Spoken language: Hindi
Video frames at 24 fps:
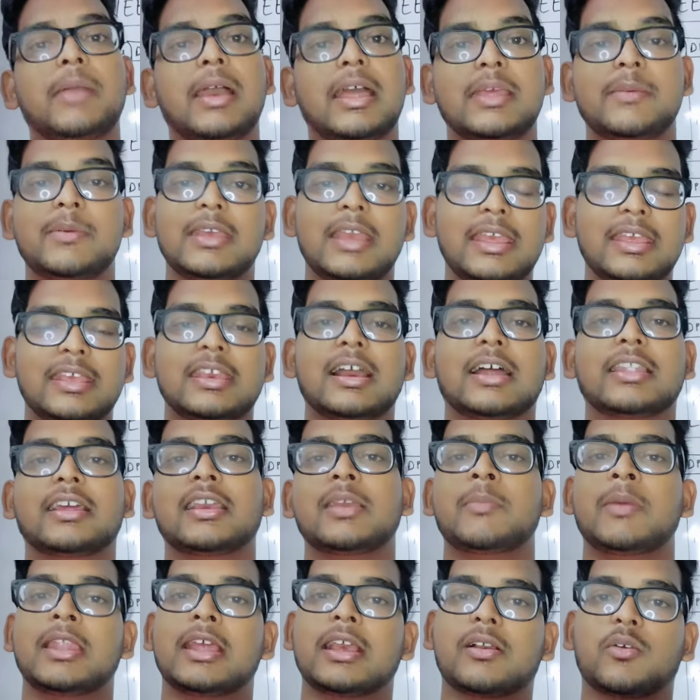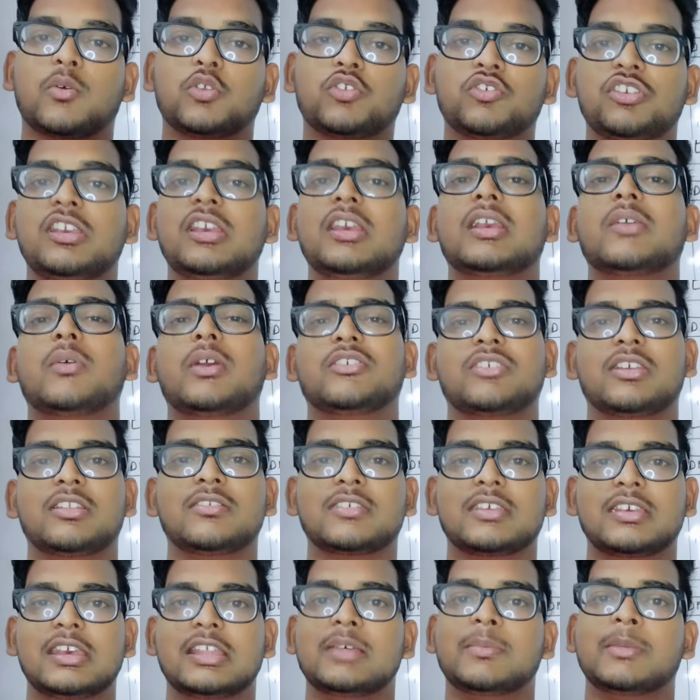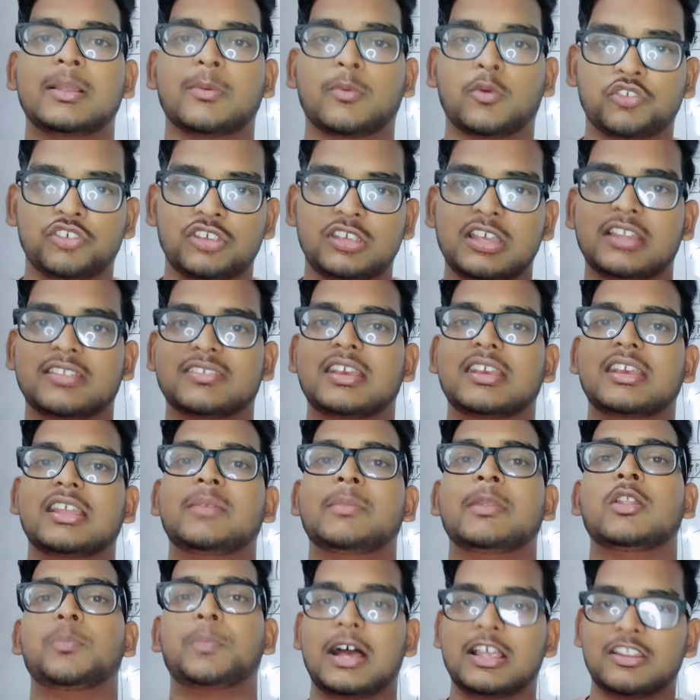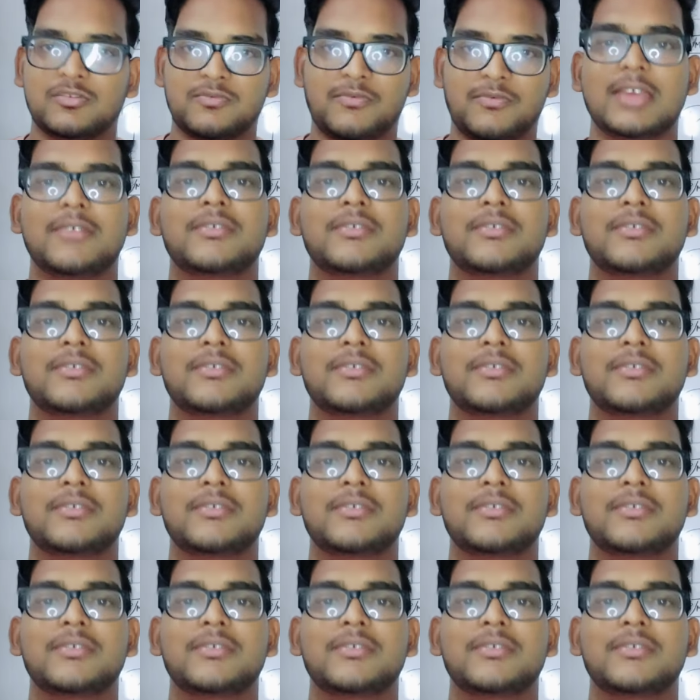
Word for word: मैंने भी यही किया था कि मैंने कुछ ही क्वेश्चंस किए थे मतलब कुछ ईयर्स के किए थे मैंने तो पास्ट